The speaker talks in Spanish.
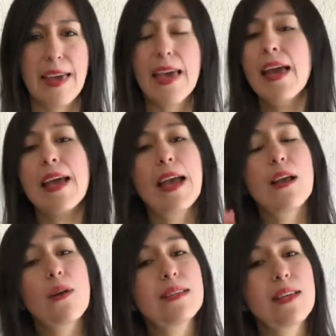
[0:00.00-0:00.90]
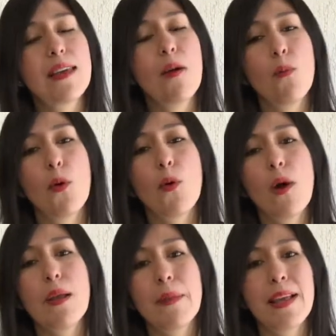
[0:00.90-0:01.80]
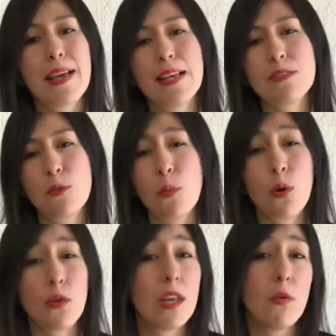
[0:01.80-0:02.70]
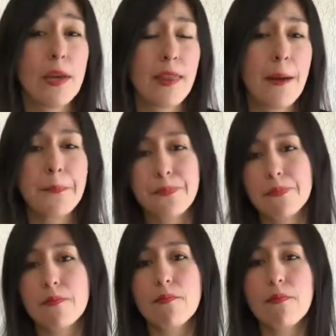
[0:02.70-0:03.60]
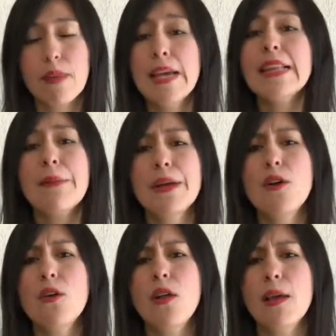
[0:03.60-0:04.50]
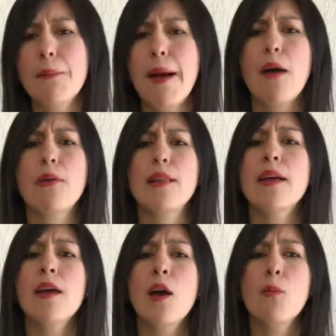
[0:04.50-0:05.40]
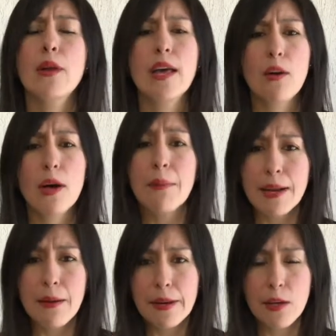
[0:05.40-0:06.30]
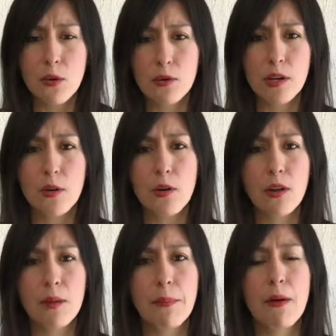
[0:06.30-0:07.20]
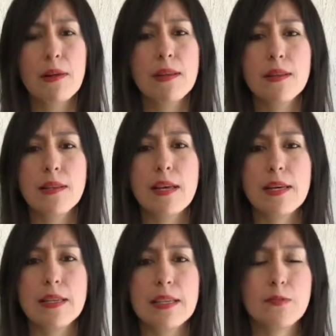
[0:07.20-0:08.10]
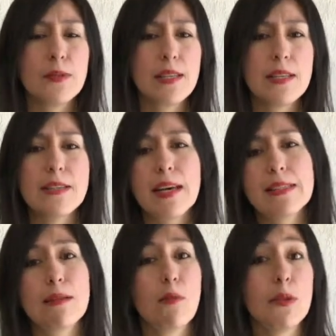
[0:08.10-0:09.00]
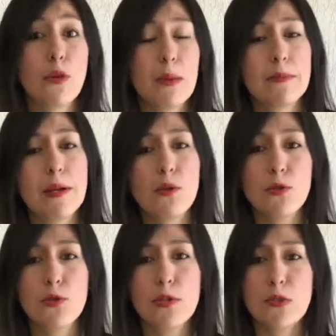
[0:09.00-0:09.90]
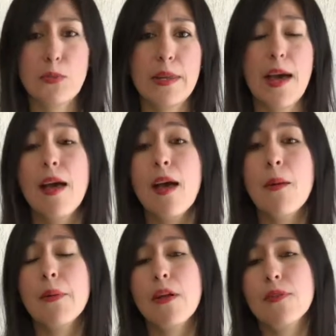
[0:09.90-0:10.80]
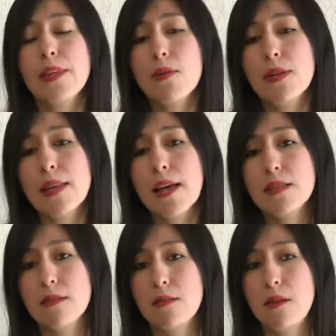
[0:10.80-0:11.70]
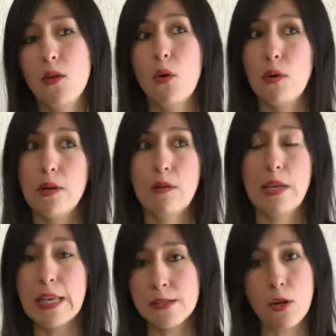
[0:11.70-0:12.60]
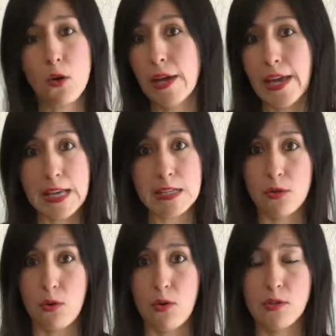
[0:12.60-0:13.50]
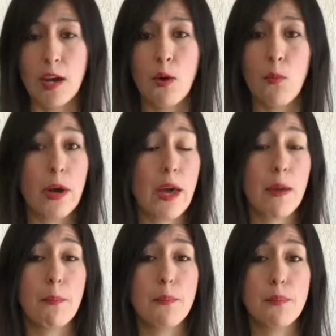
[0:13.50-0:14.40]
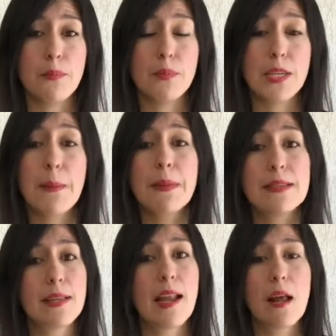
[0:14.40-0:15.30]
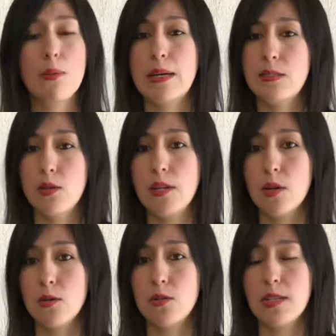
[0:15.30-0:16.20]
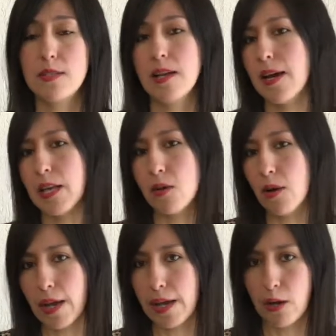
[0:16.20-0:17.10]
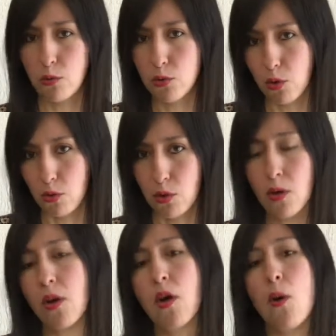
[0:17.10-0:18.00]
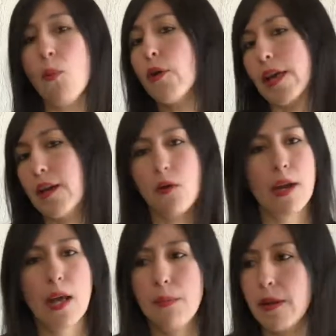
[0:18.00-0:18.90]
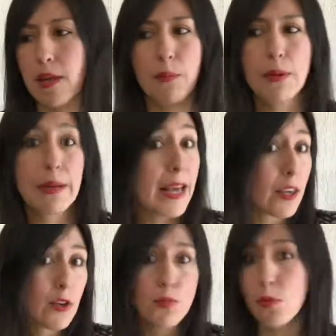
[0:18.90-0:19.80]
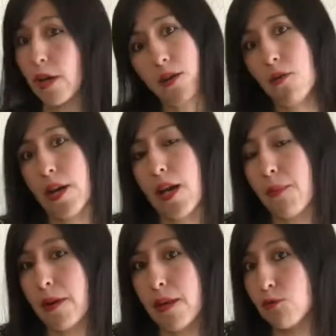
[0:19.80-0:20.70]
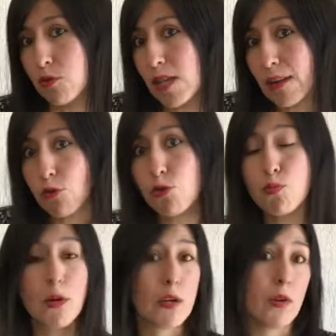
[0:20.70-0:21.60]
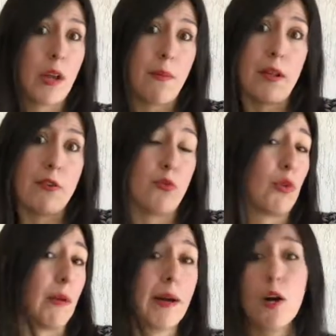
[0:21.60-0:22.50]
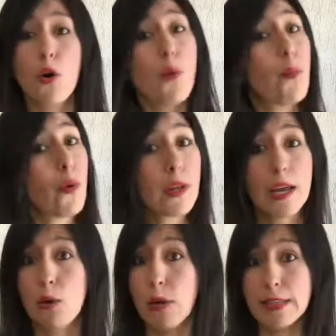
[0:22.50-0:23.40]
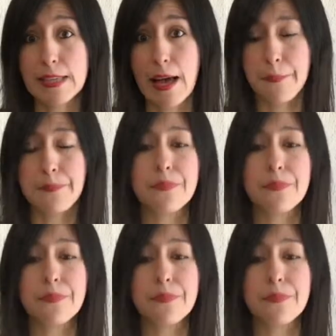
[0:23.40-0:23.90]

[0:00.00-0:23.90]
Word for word: ahí que creo que se queda un poco al margen y es un poco diluida. Y también con Colin Powell, porque lo que van a ver que ocurre con Colin Powell, después él dice que es el momento más vergonzoso de su vida, pero a fin de cuentas lo hizo lo que hizo, o sea, como que siempre está la objeción de conciencia y no la ejecutó, ¿no? Porque no quería perder privilegios, porque no quería perder su estatus, porque no quería perder su trabajo, porque lo que sea.